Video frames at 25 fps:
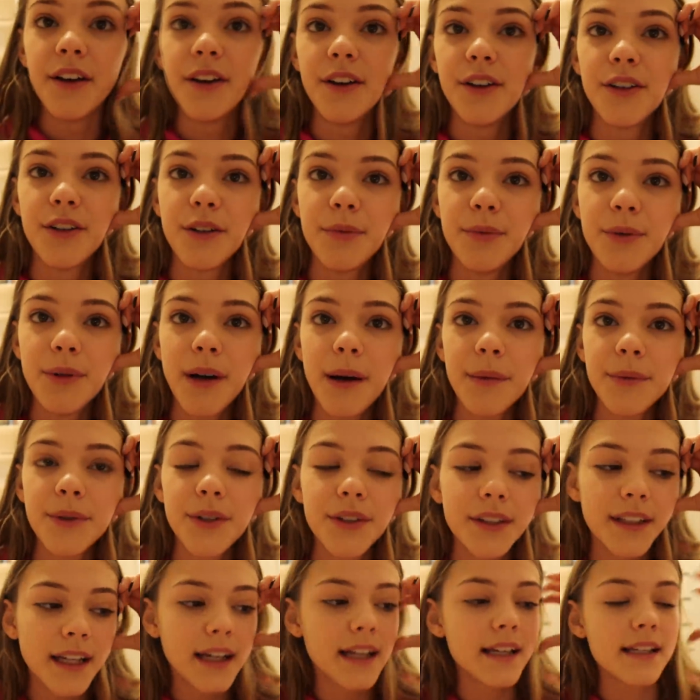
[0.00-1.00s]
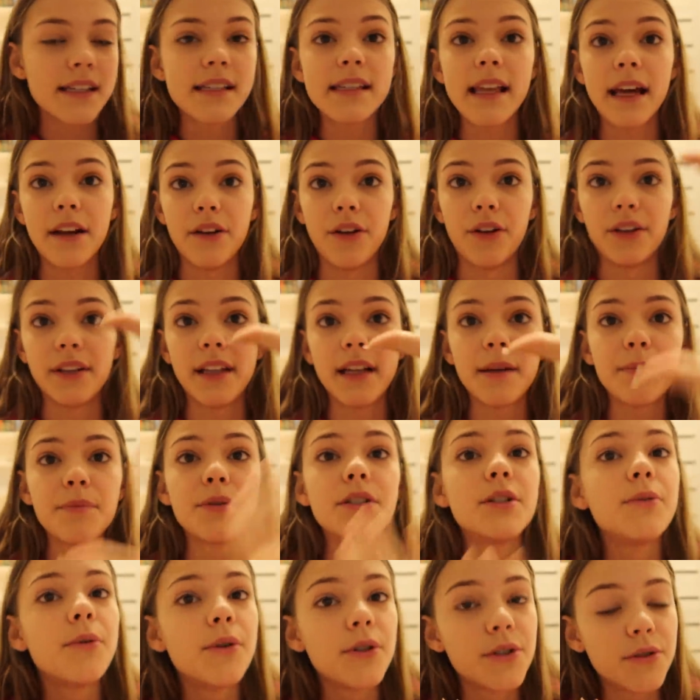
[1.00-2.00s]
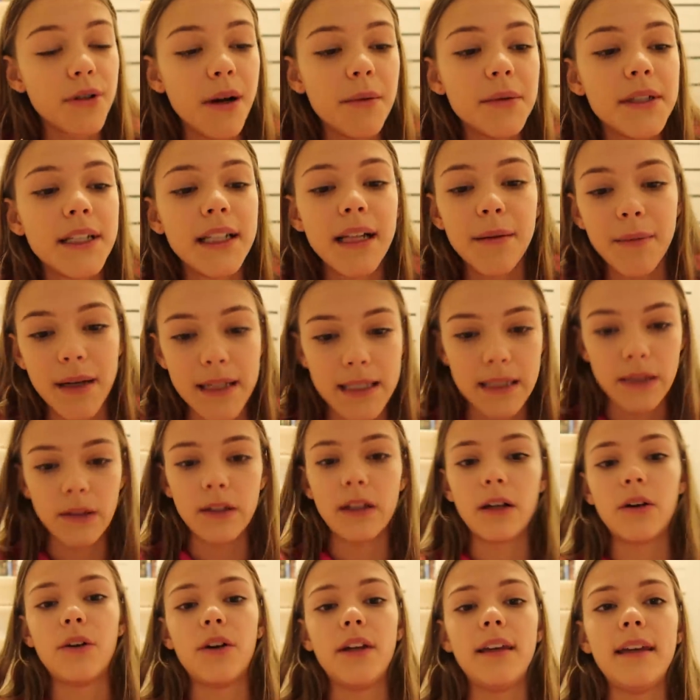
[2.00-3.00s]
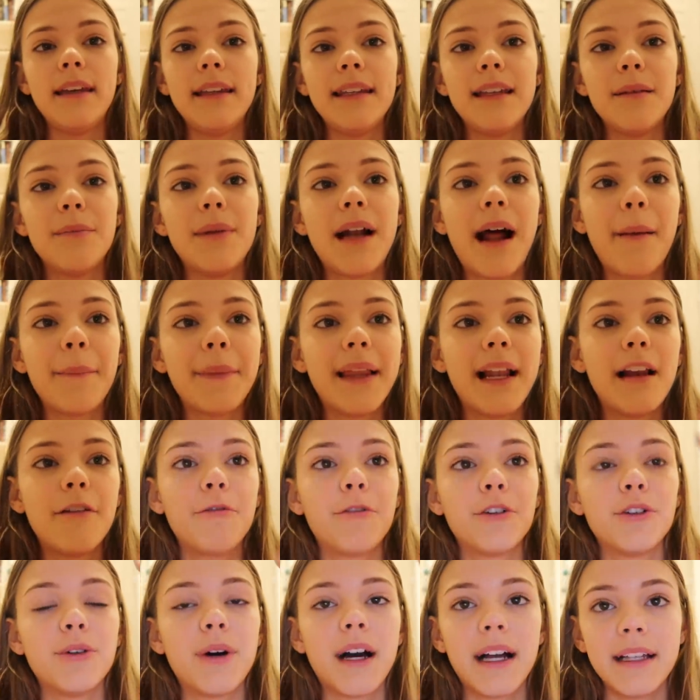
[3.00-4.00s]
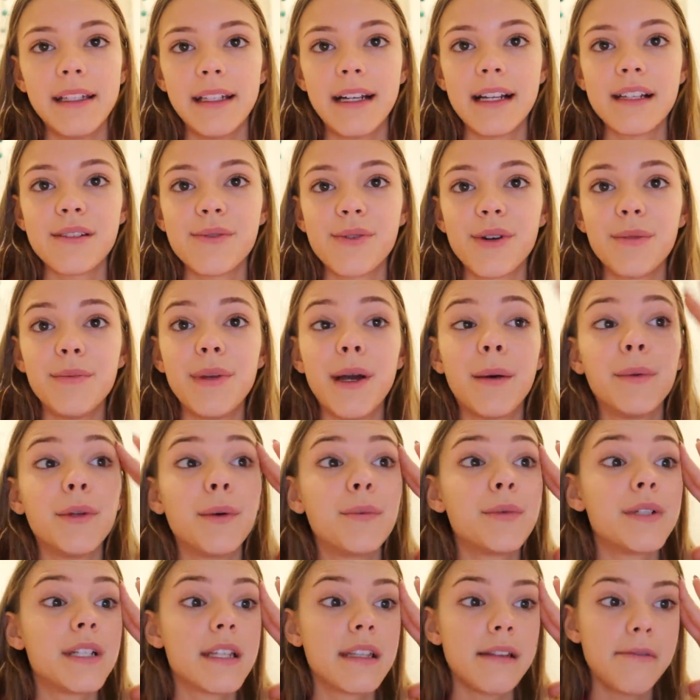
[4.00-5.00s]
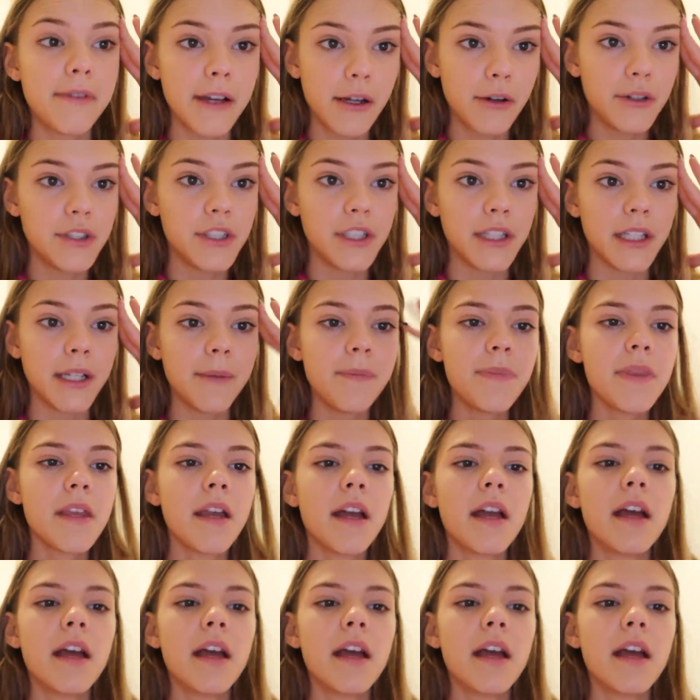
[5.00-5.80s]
robiłam to tak serio, tak przyłożyłam się na maksa do tego i nie brałam telefonu ani razu, robiłam to przez dwie godziny.